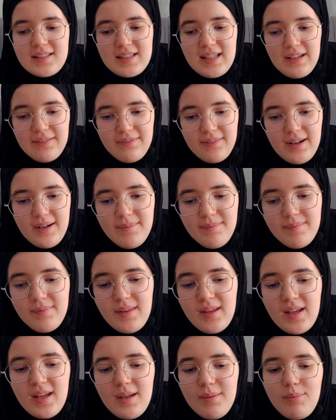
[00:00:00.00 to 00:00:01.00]
sayfa.
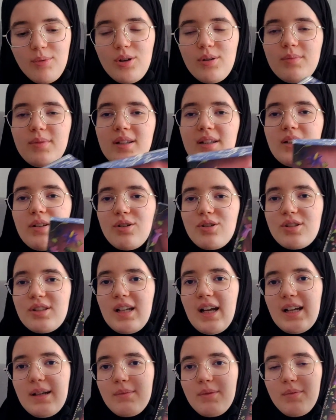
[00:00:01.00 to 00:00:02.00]
Bölümlerde
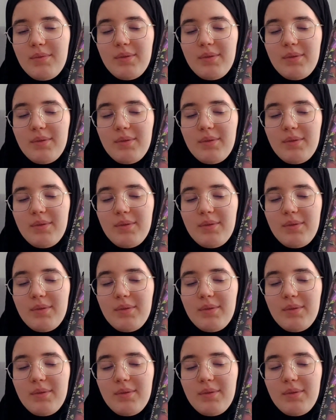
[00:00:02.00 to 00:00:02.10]
gösterdiğim